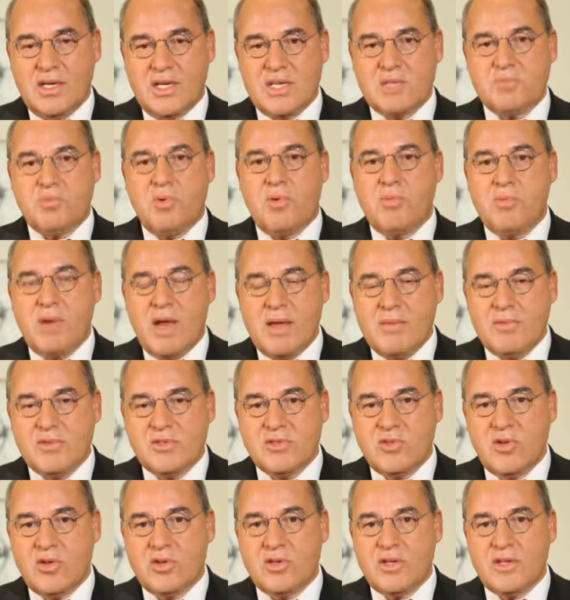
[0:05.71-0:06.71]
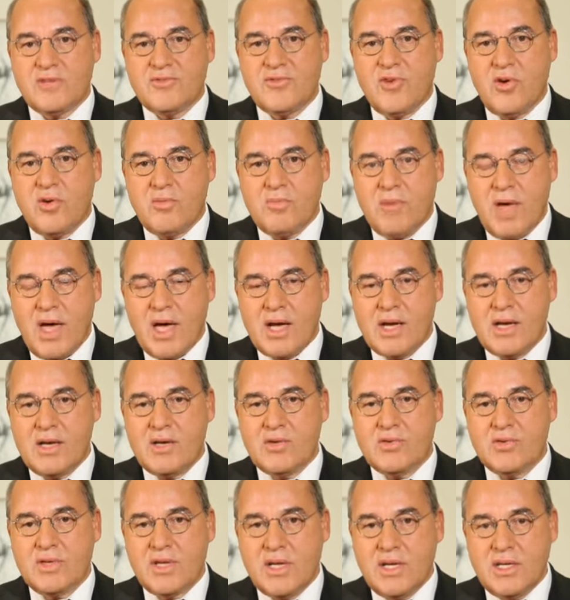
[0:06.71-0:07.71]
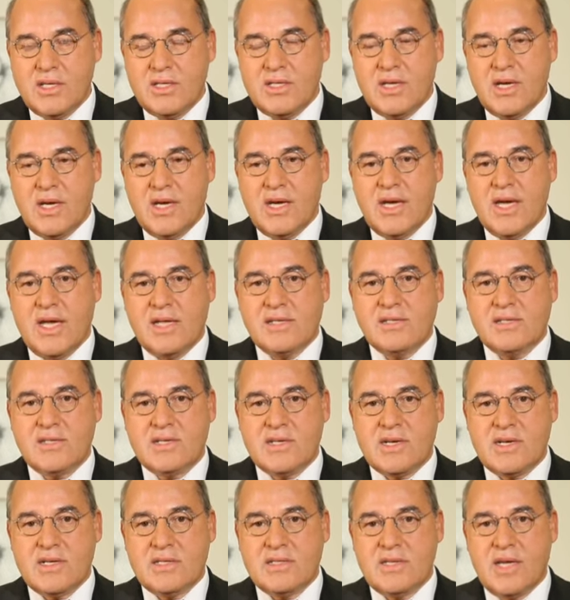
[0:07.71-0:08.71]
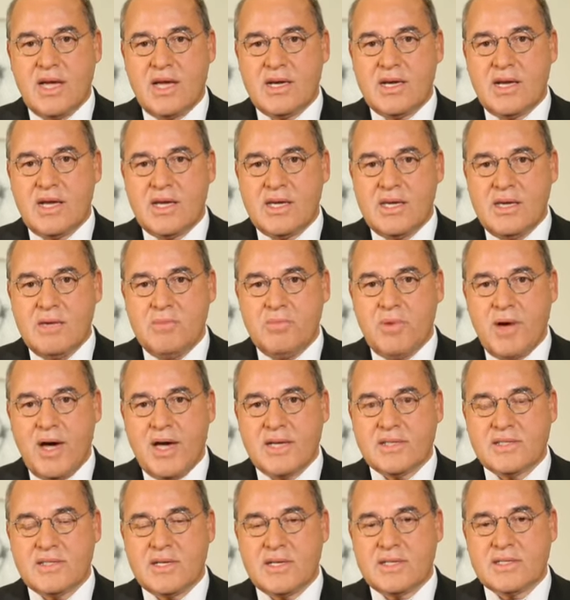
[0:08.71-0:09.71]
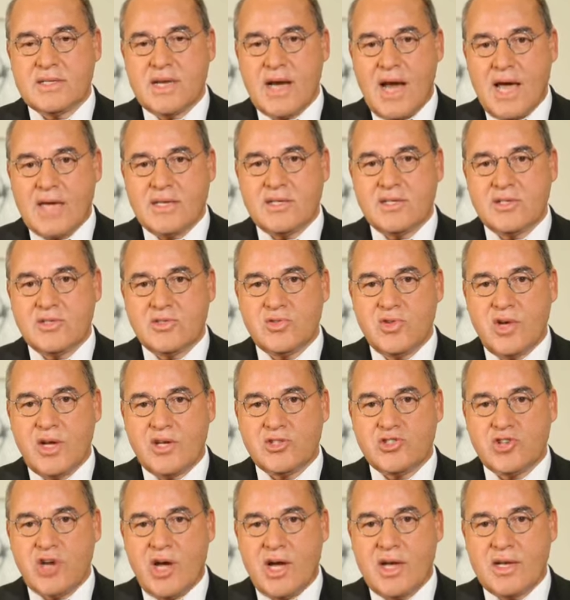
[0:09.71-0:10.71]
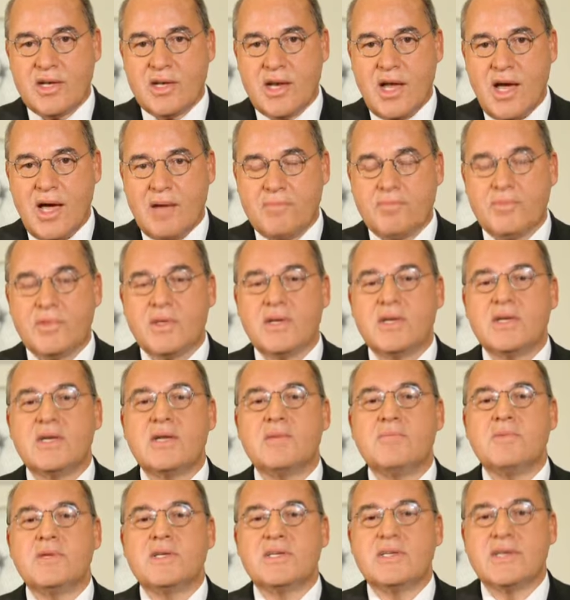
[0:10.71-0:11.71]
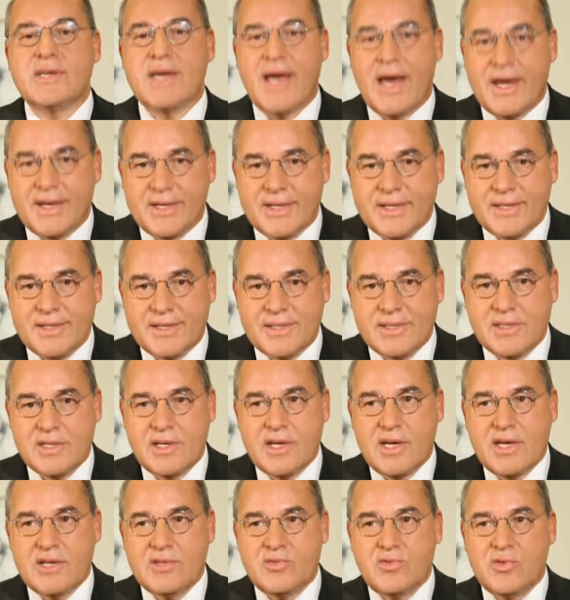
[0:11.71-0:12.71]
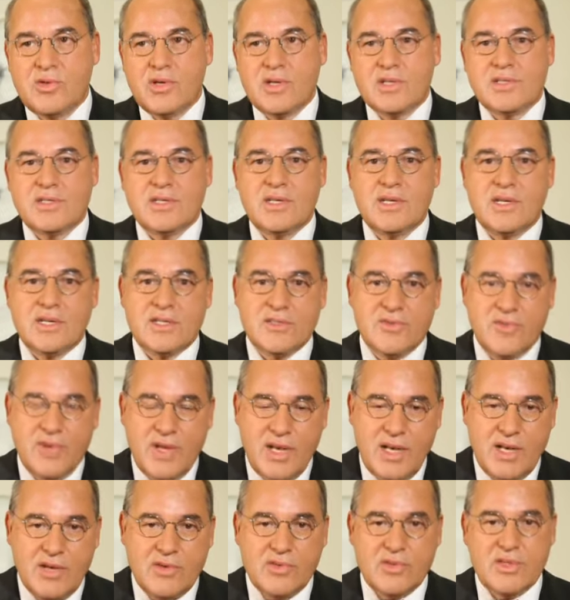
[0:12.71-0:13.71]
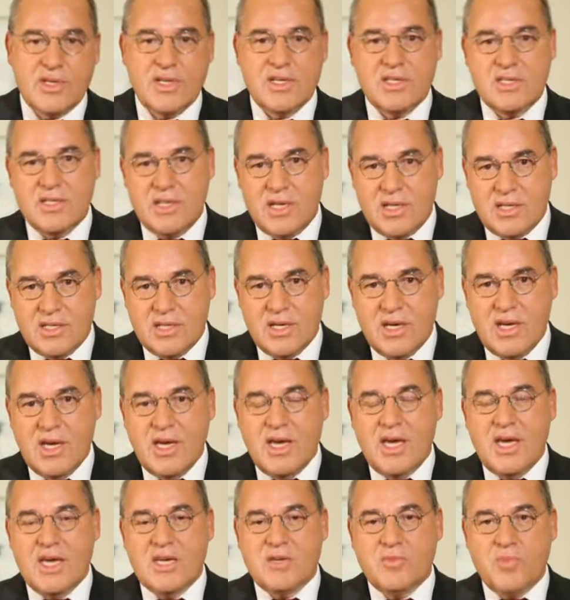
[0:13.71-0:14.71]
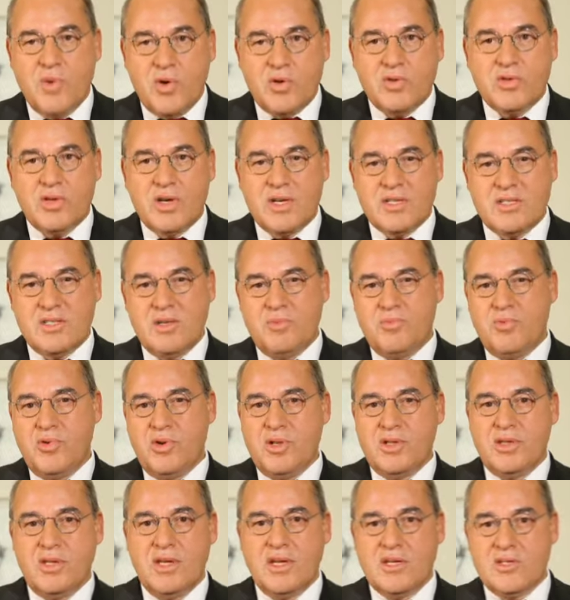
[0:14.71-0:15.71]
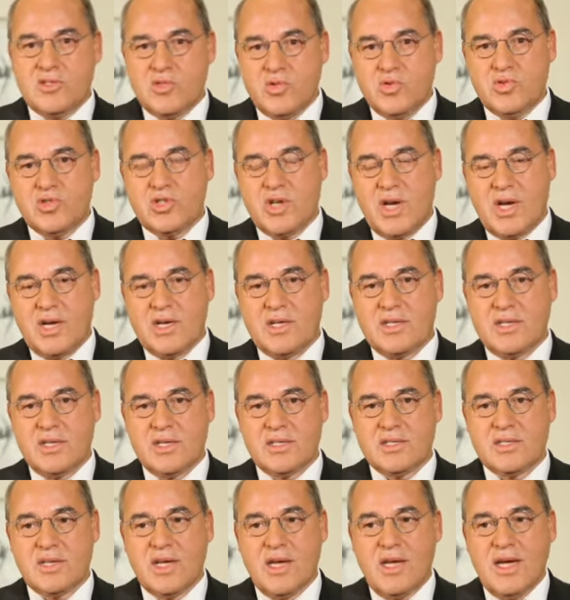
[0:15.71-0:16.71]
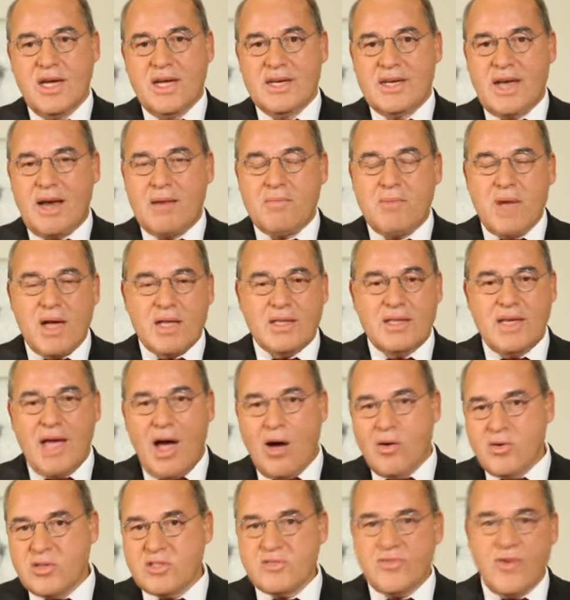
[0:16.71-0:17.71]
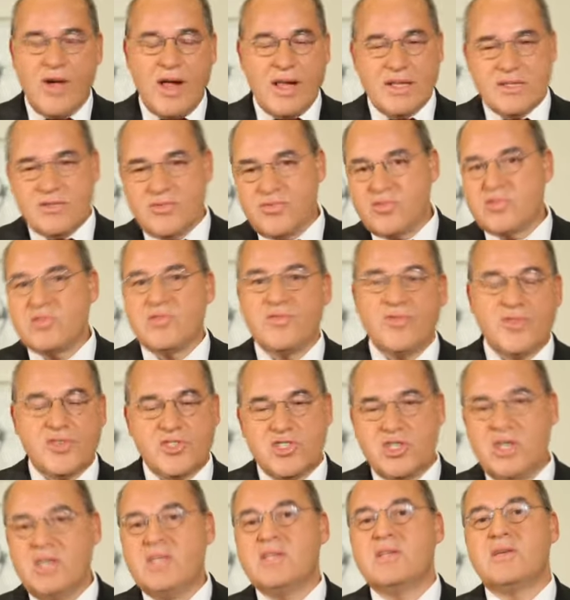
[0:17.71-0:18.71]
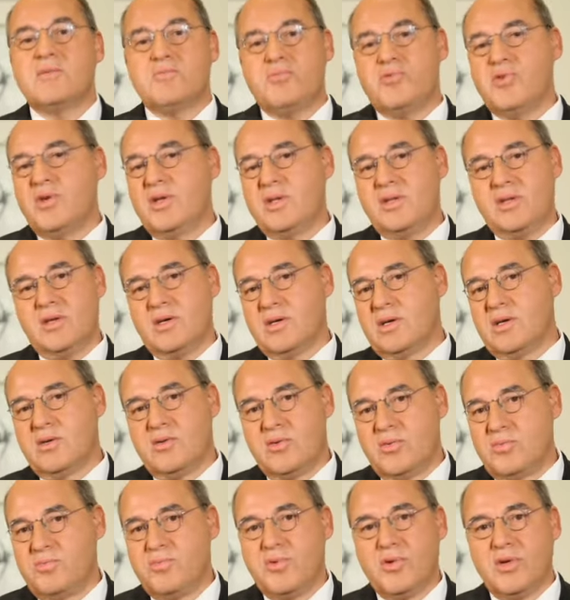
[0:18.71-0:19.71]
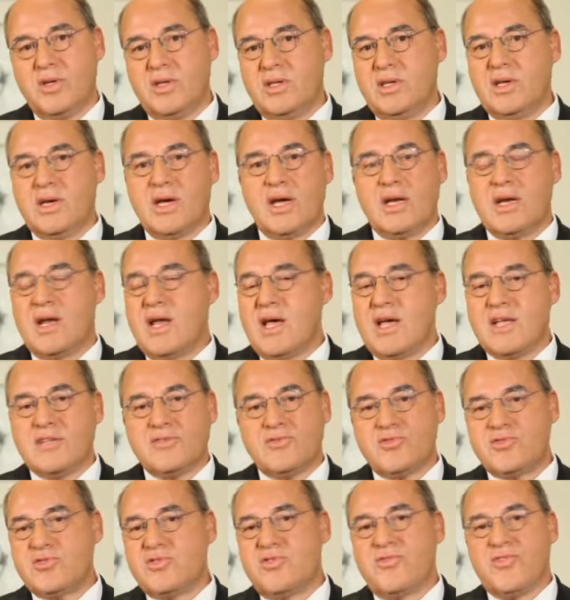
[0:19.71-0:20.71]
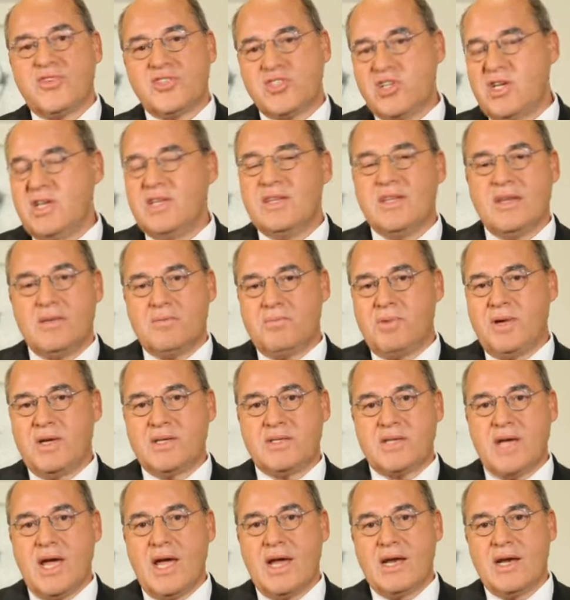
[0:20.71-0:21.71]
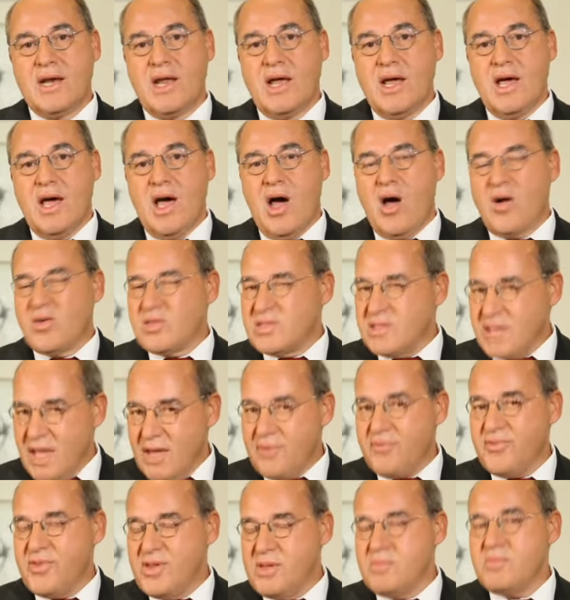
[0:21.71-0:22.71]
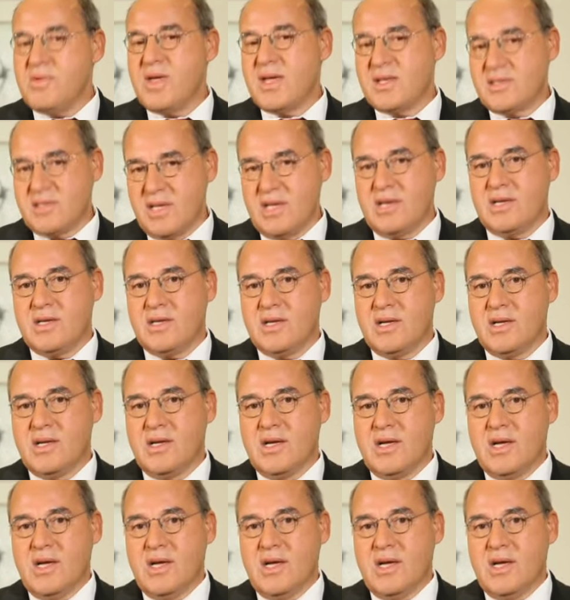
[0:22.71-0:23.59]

Das Problem ist doch, dass Frau Merkel und ich hinsichtlich der Energiepreise das Gleiche zu entscheiden haben, nämlich gar nichts. Nur, dass sie das will und ich nicht. Ich möchte, dass die Politik zuständig ist. Dann macht die Auswahl zwischen verschiedenen Politikerinnen und Politikern, zwischen verschiedenen Parteien auch sehr viel mehr Sinn.